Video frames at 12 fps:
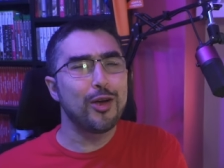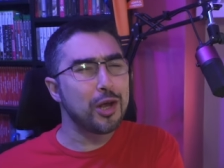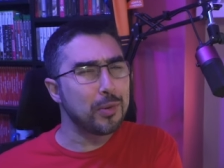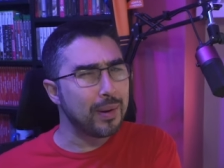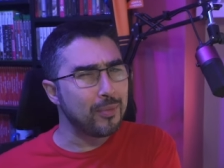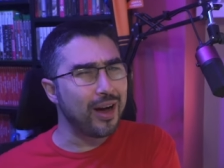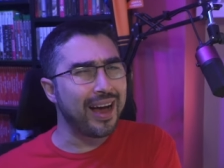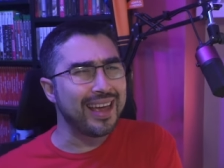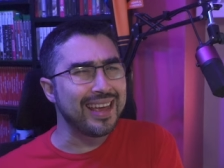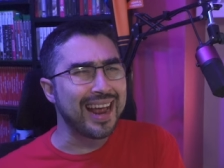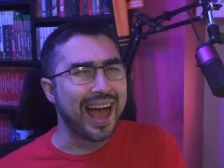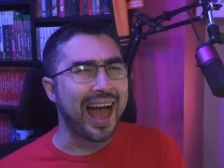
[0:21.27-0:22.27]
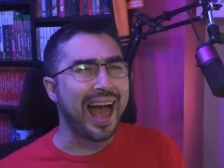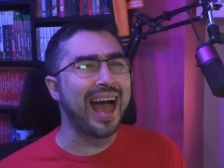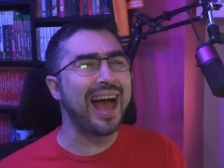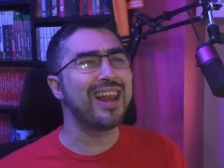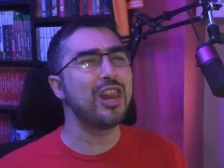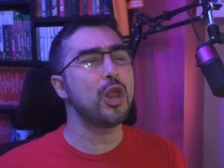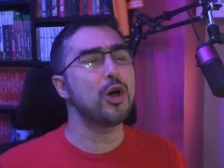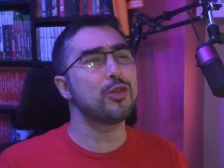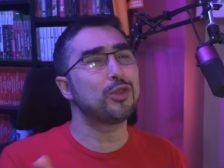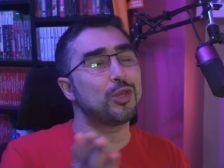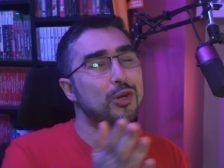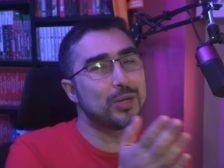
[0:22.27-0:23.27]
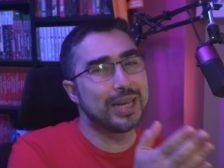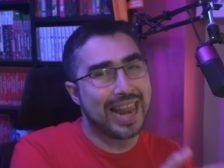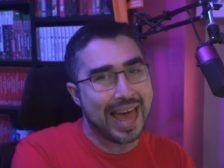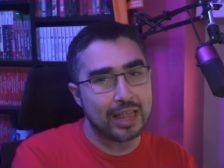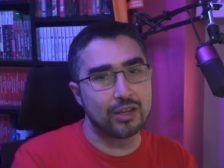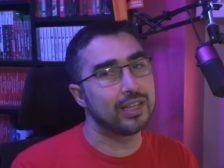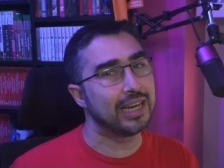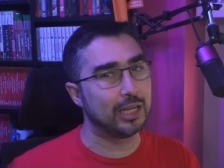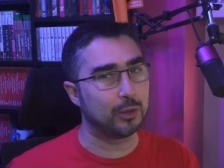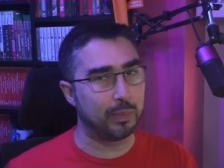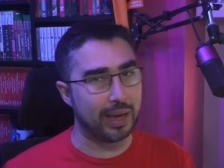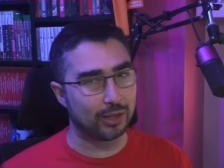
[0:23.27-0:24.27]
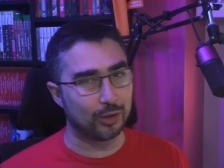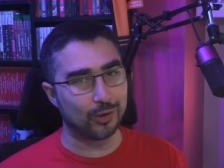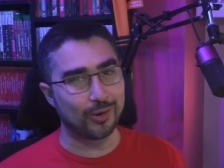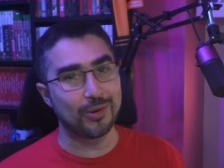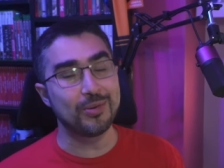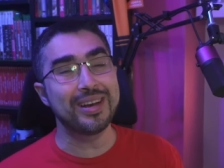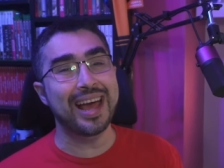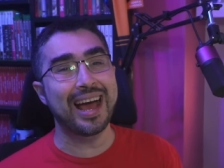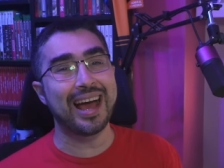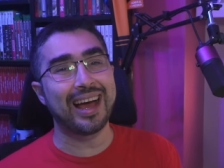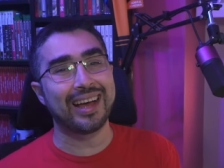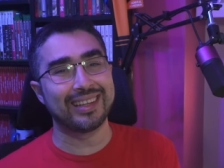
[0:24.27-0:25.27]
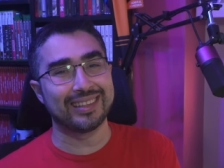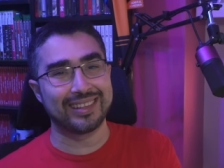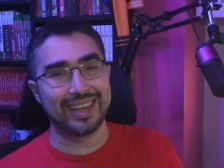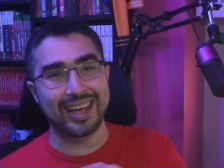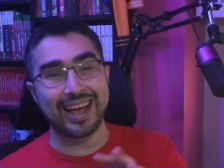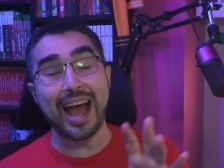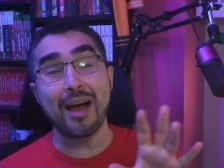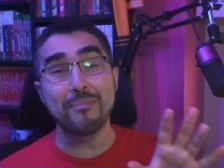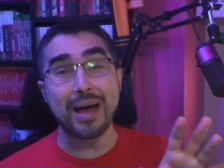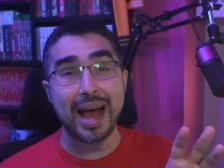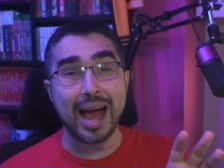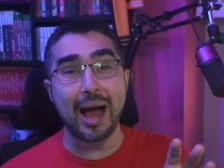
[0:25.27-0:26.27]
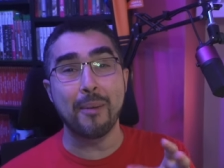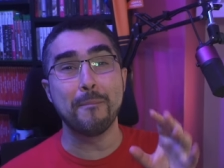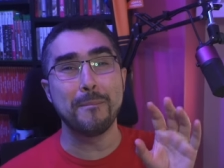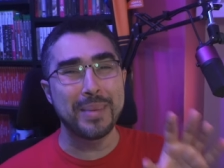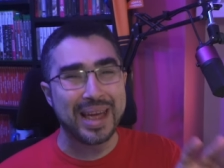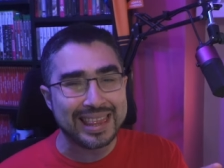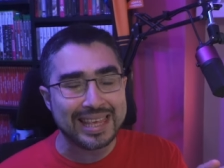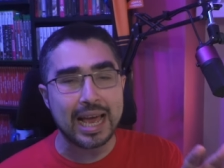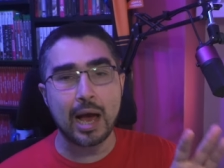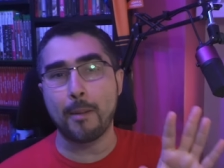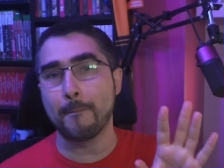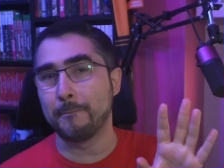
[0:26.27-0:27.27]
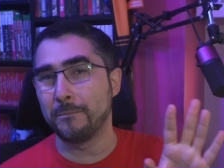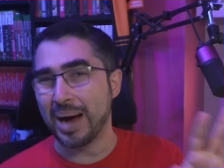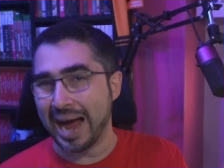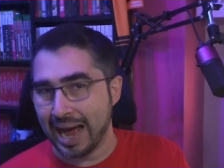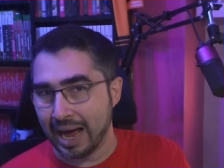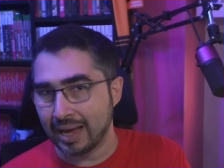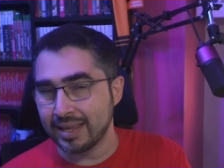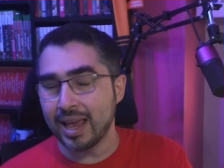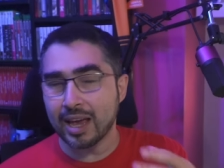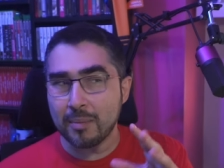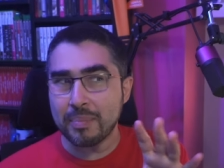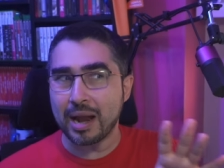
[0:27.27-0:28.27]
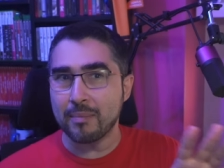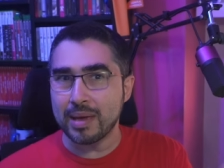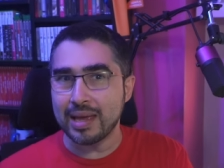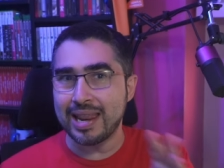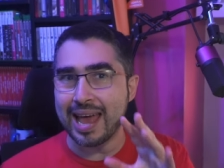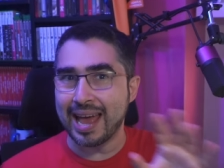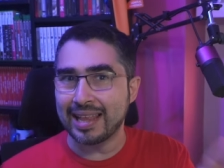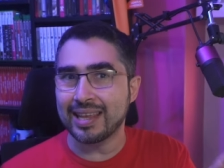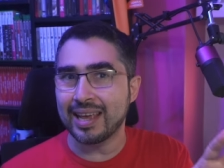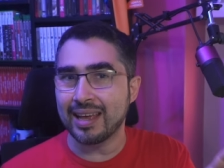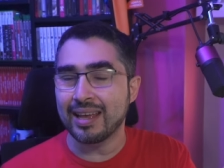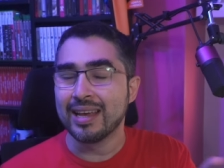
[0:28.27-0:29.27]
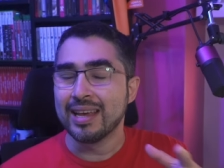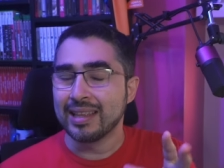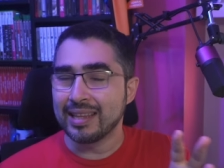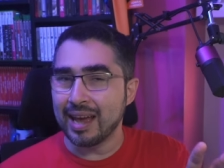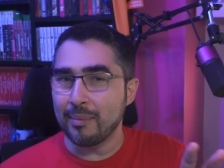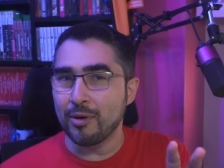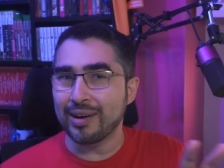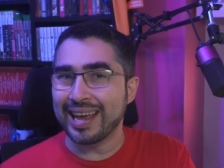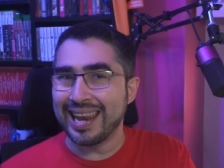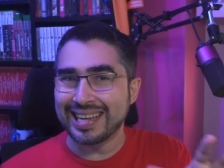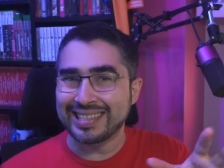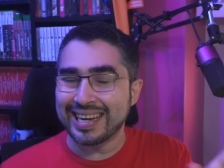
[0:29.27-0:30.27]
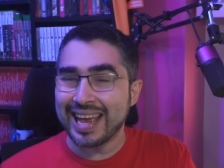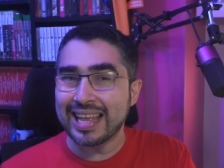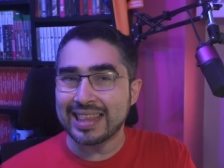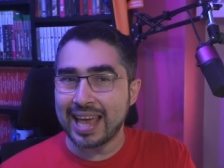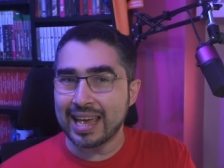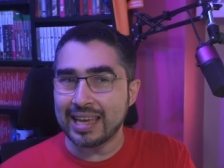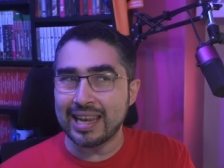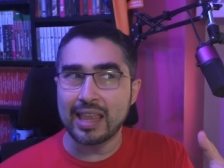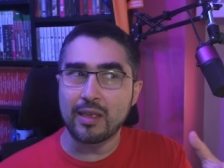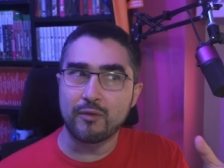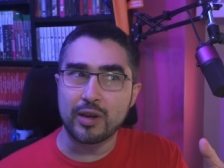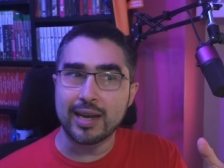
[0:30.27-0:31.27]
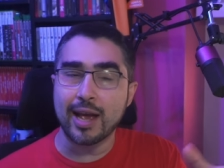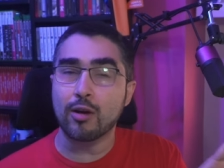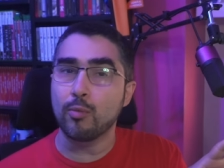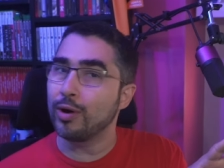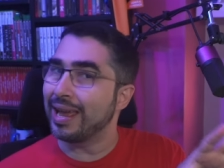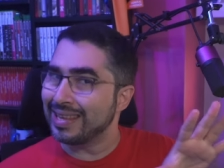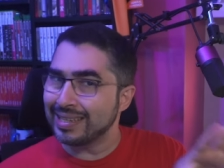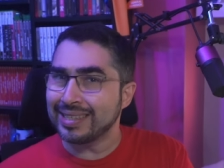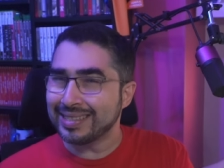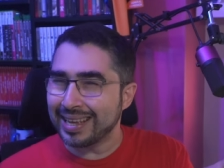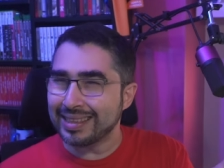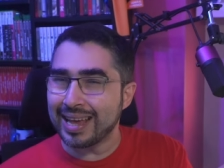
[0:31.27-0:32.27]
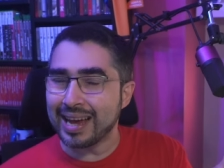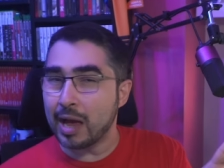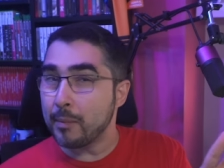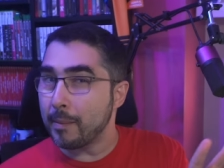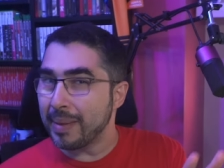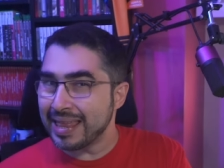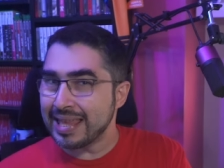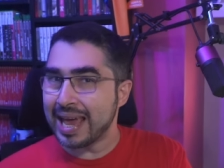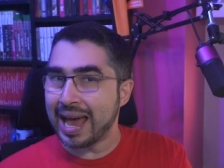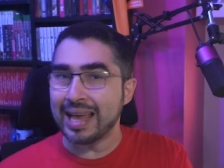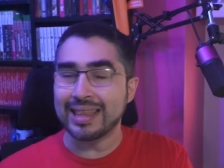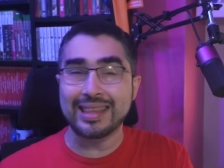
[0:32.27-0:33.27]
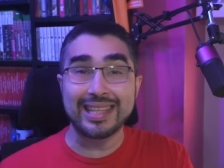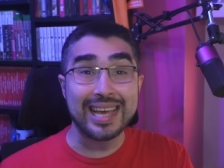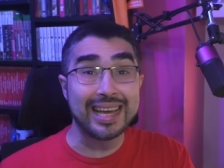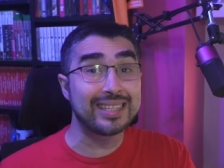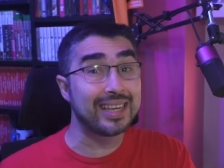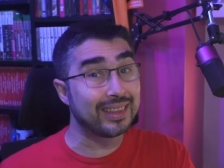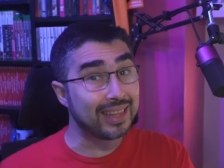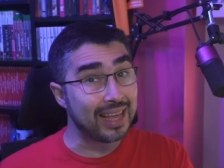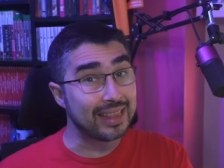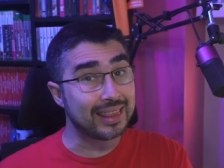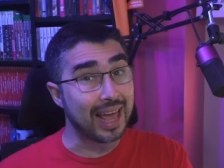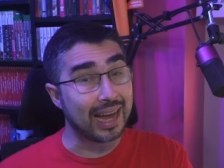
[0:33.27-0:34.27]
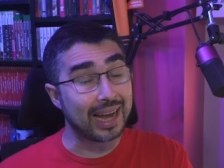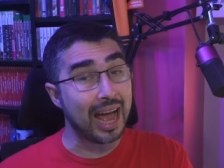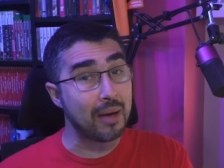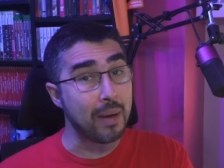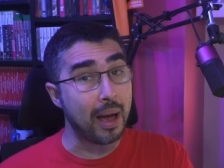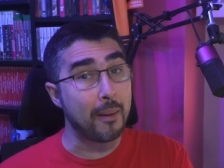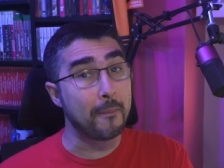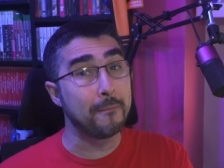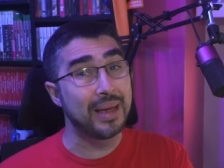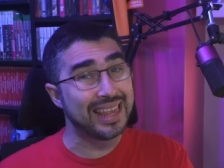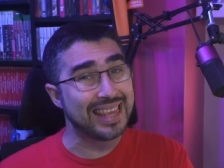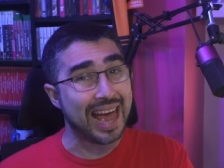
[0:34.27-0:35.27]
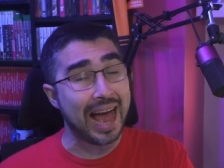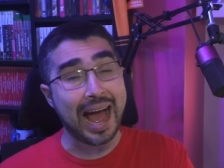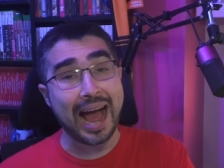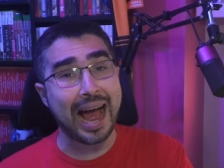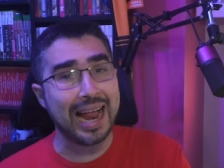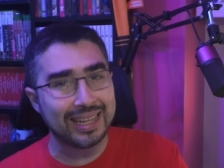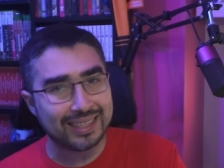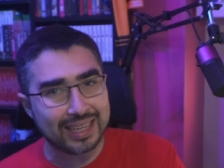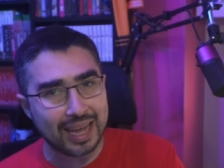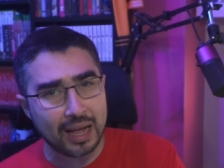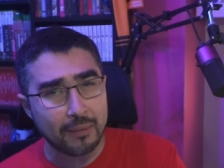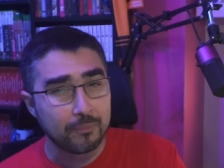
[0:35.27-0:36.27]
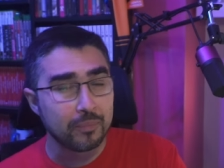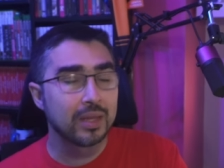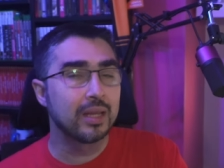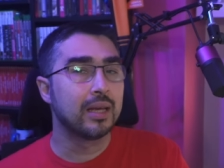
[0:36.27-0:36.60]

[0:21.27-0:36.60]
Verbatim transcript: Hoy nos vamos a ir al otro lado del espectro con una de gama media baja. Y es que para mí la GT Digamos que la serie GTX la definiría como la 1060 gama media, 1070 gama media alta